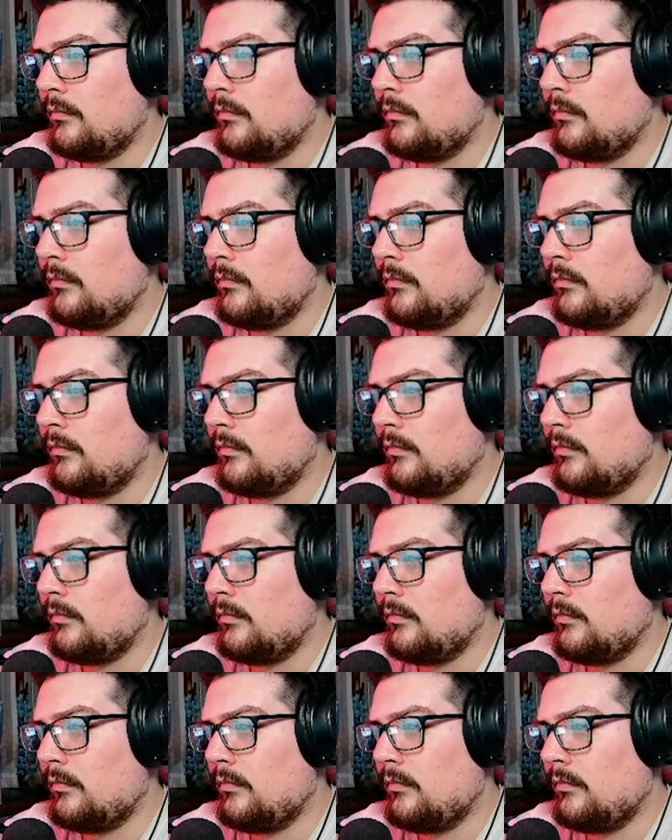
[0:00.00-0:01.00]

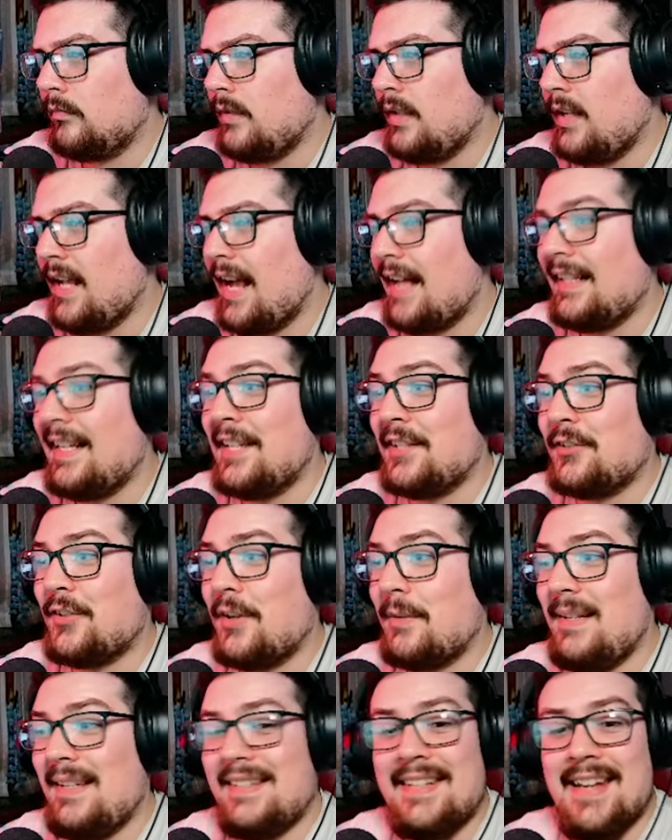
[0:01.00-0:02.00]
Eh? Adesso
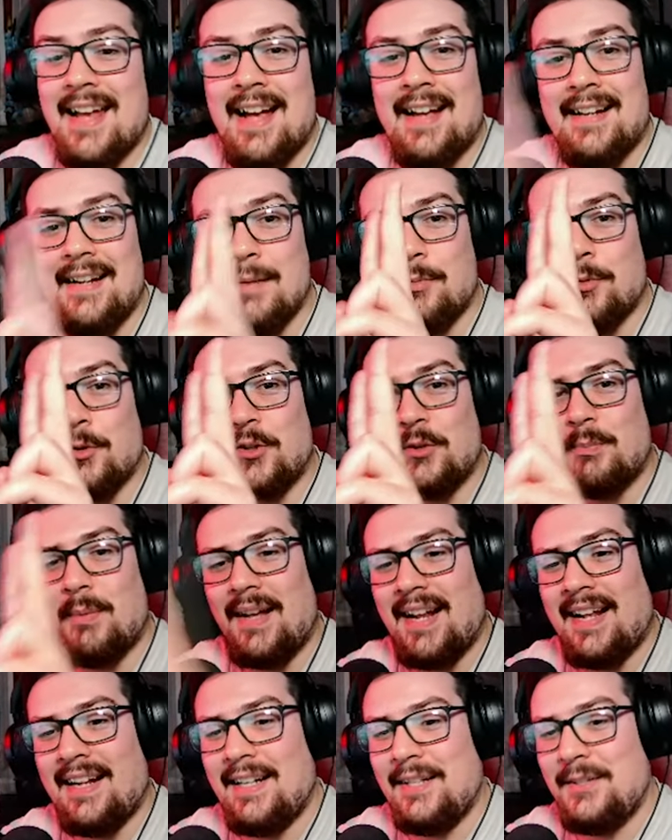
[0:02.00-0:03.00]
Amicia ne può
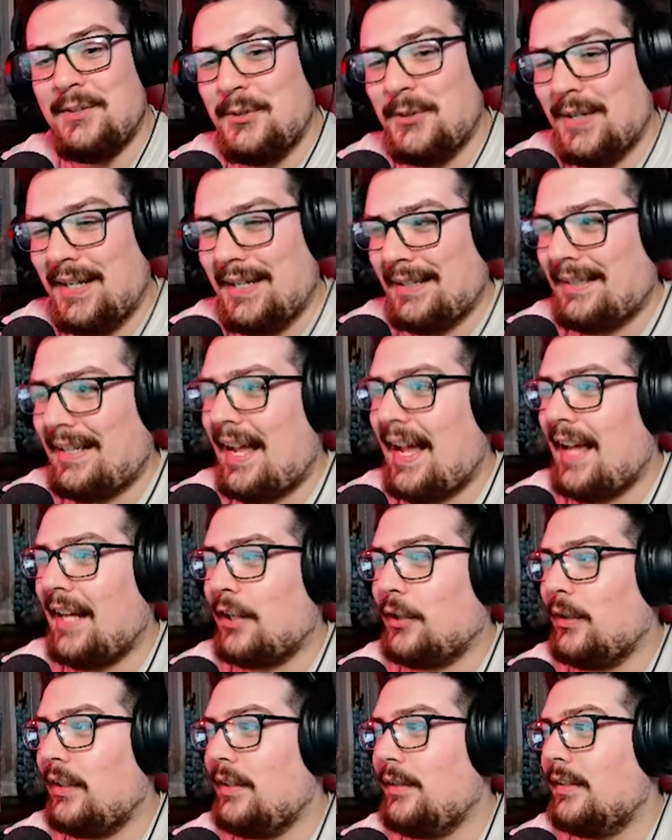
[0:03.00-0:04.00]
sparare due.
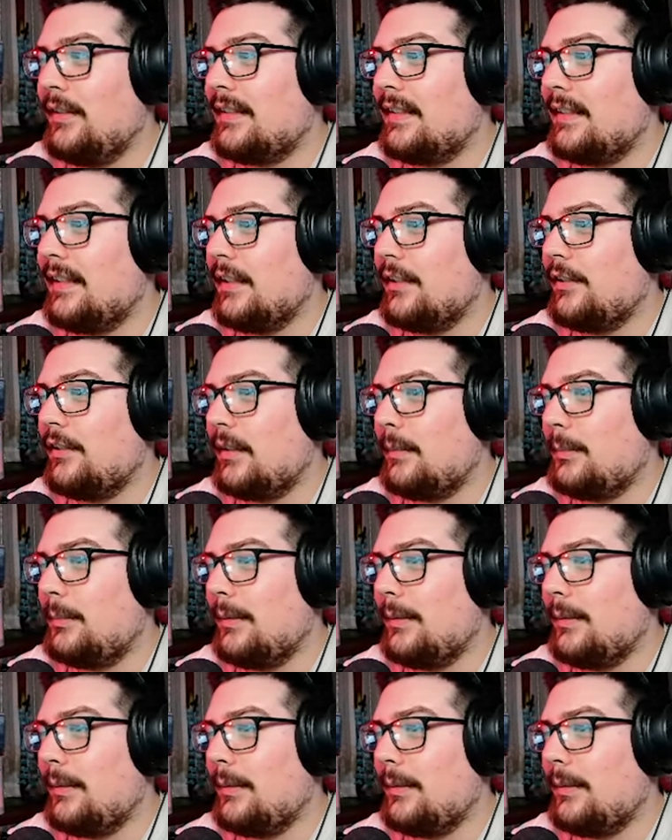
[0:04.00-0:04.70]
Ergo è diventata ancora più